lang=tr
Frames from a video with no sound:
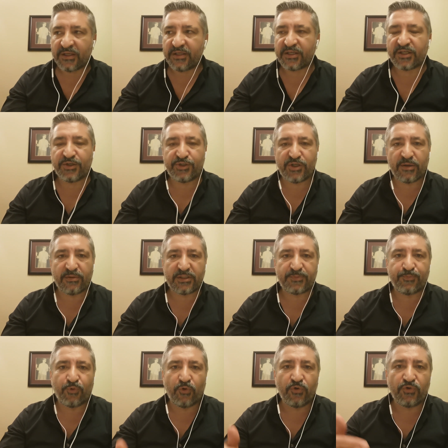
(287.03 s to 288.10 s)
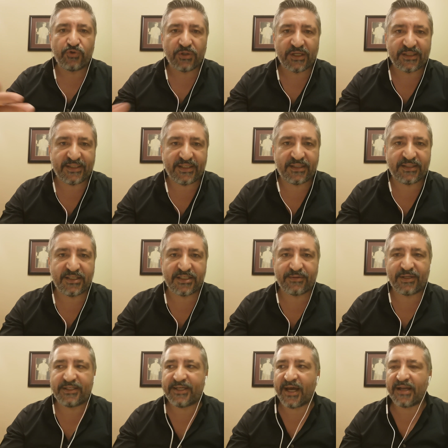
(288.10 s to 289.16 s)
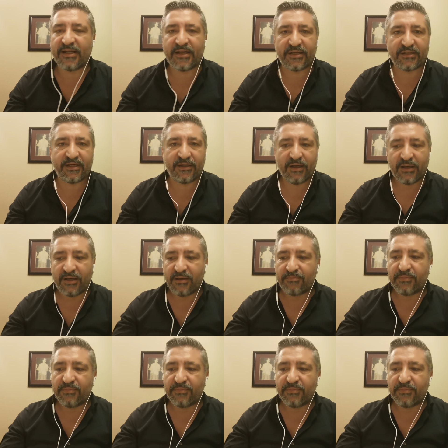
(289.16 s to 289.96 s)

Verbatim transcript: ikinci amaç bu oyuncuların gittiği zaman yerlerine